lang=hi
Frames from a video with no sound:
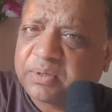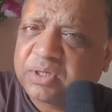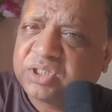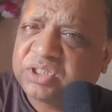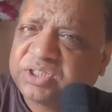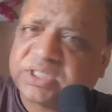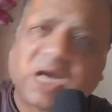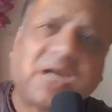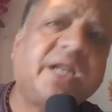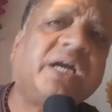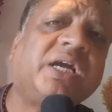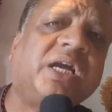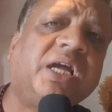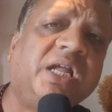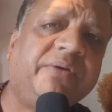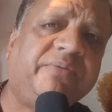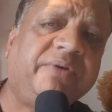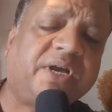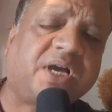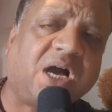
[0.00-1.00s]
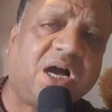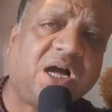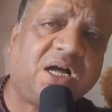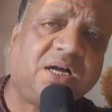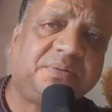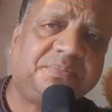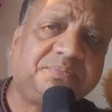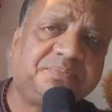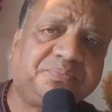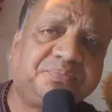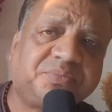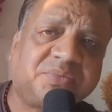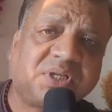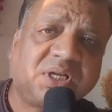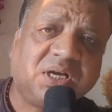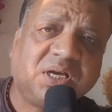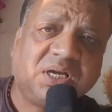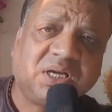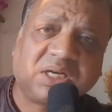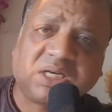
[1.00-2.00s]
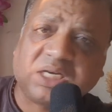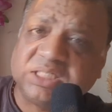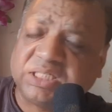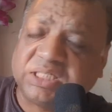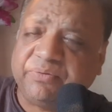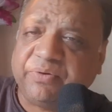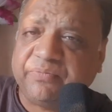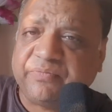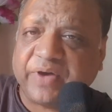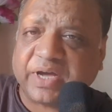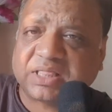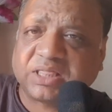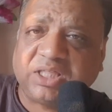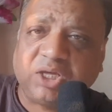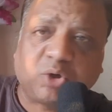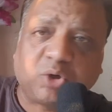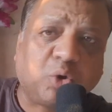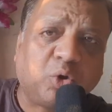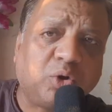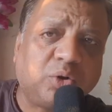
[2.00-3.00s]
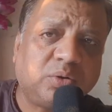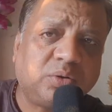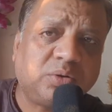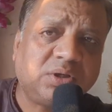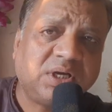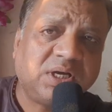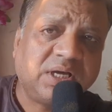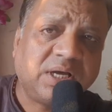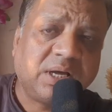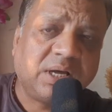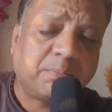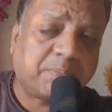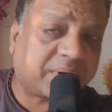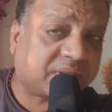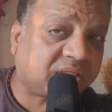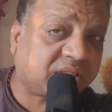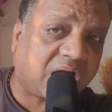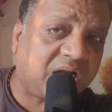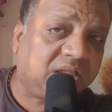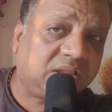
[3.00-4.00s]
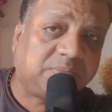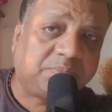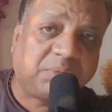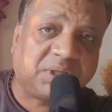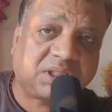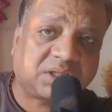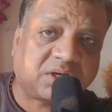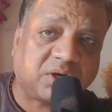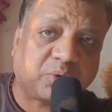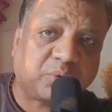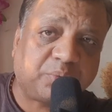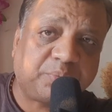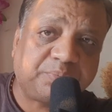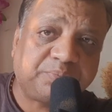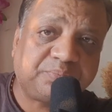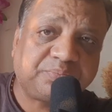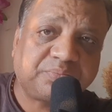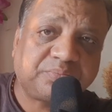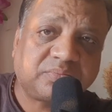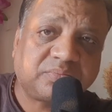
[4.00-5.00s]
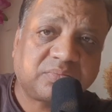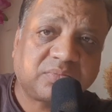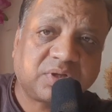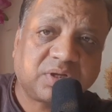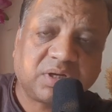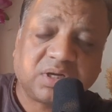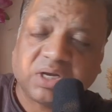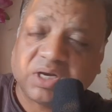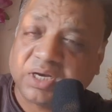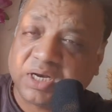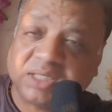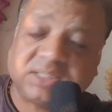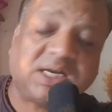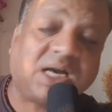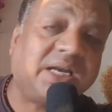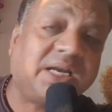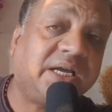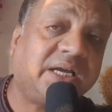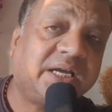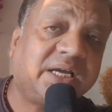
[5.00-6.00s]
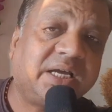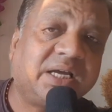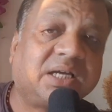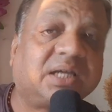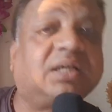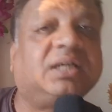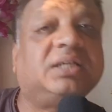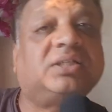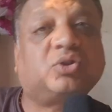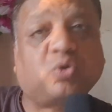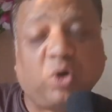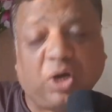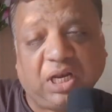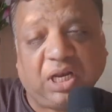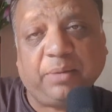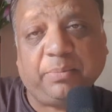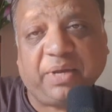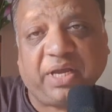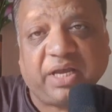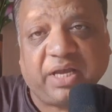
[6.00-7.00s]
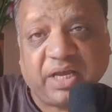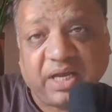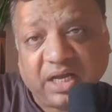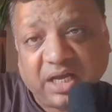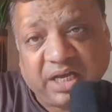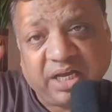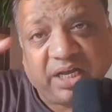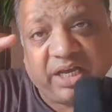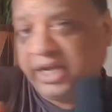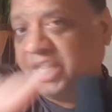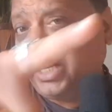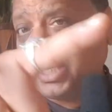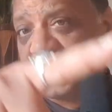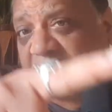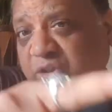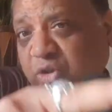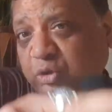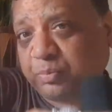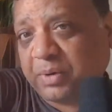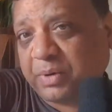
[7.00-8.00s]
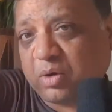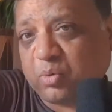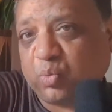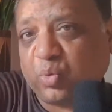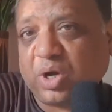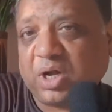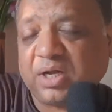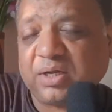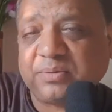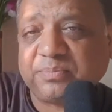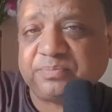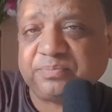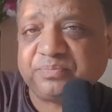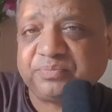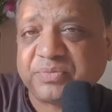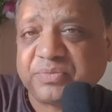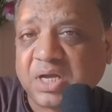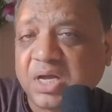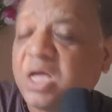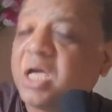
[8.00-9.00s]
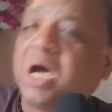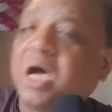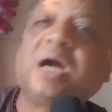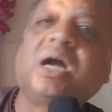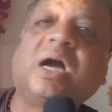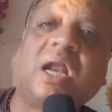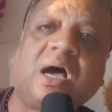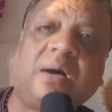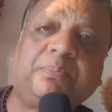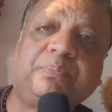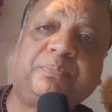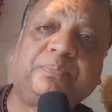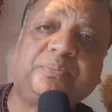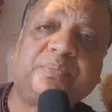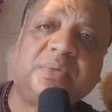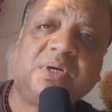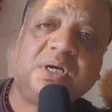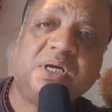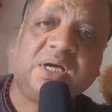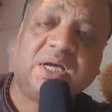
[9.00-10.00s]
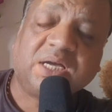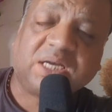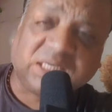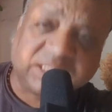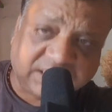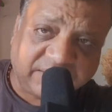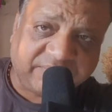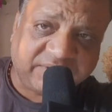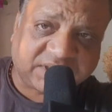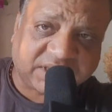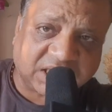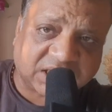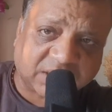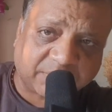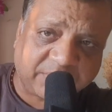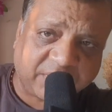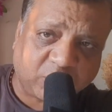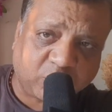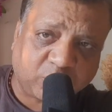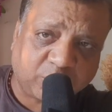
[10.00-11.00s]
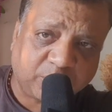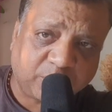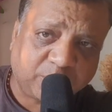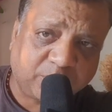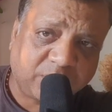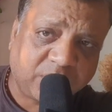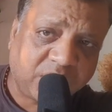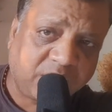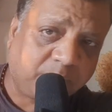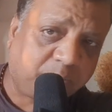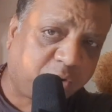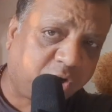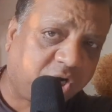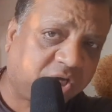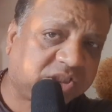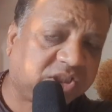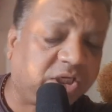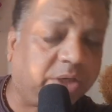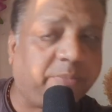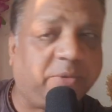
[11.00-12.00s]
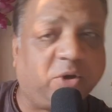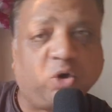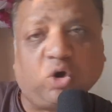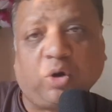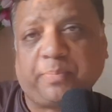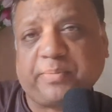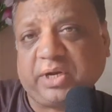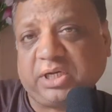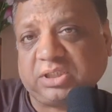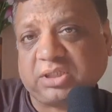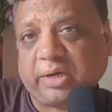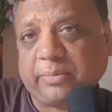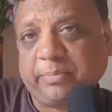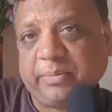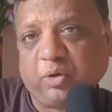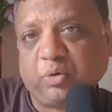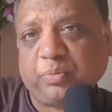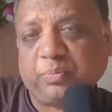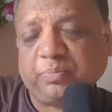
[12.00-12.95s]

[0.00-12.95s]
चाणक्य ने भी कहा है किसी भी व्यक्ति को प्रताड़ित मत करो न जाने किस कोयले में हीरा छुपा हुआ है अगर आप किसी भी क्षेत्र में हो प्रोडक्शन में हो ऑपरेशन में हो